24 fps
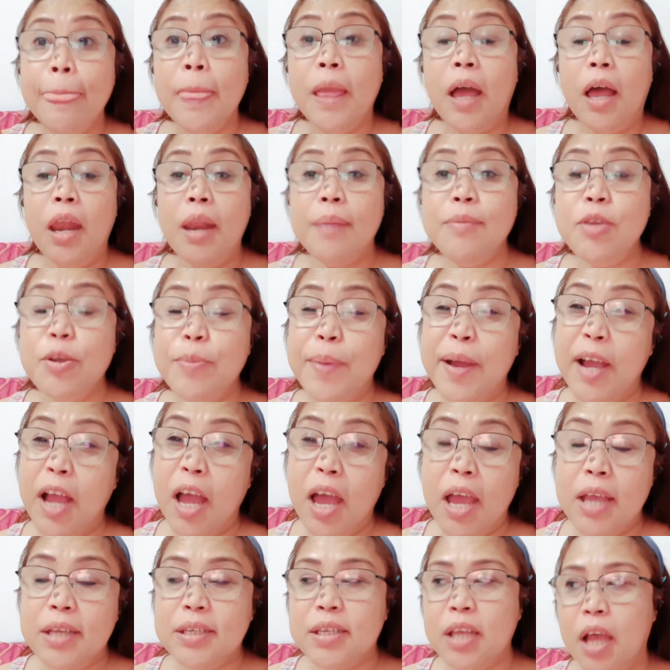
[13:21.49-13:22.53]
Alam nyo ba
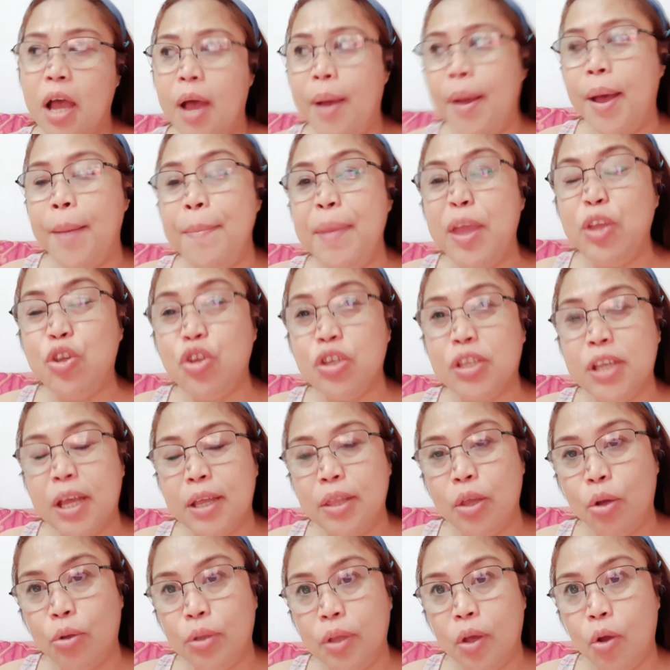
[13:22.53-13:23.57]
guys, uh, medyo sad
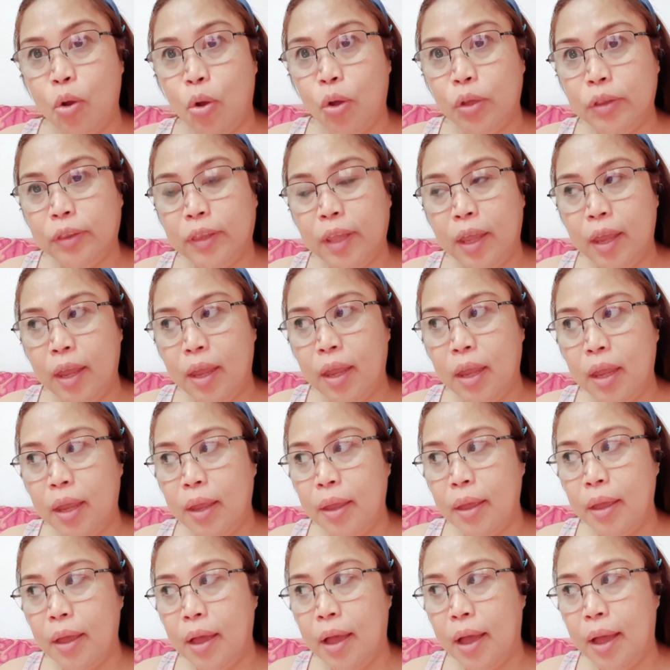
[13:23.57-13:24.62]
ako ng konti.
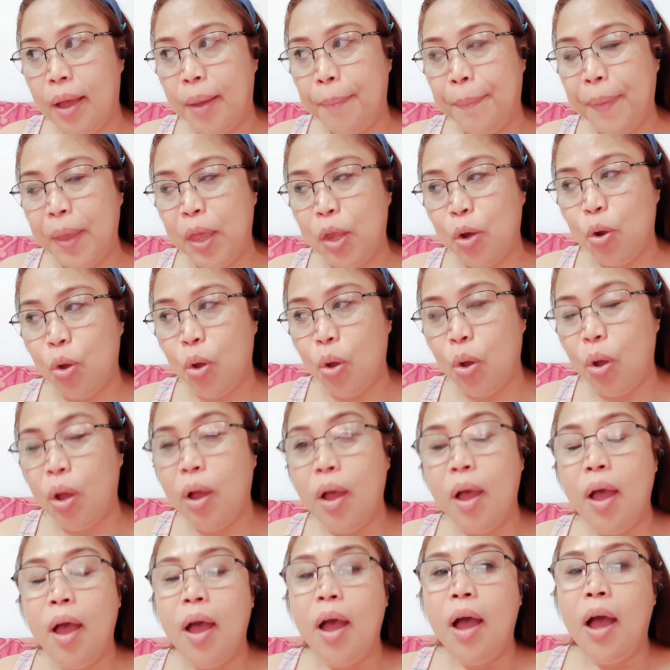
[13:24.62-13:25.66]
Uh, pero,
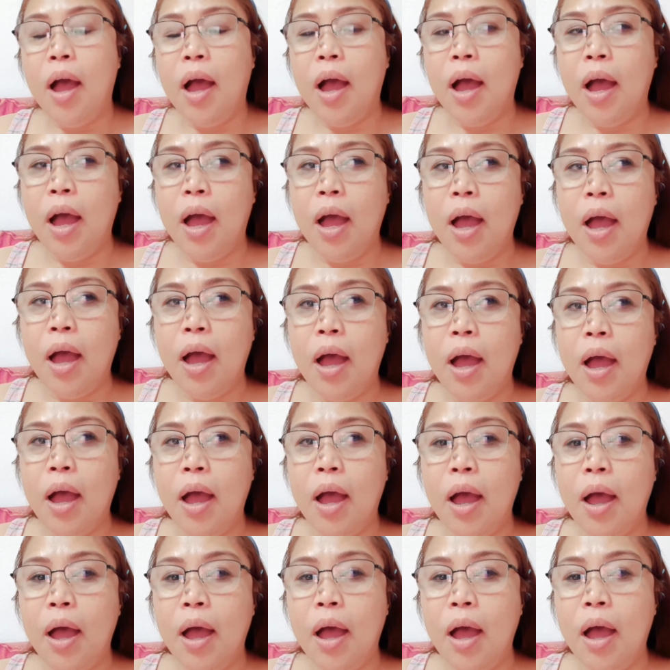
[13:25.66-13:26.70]

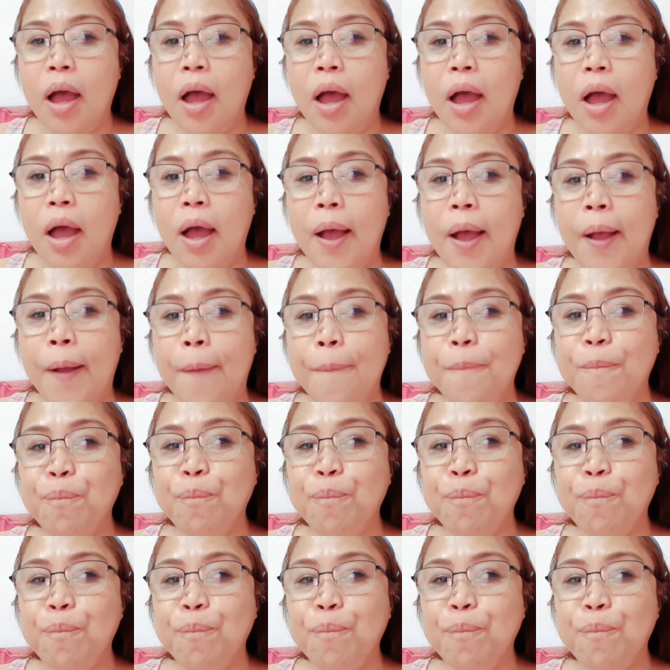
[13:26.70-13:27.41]
uh,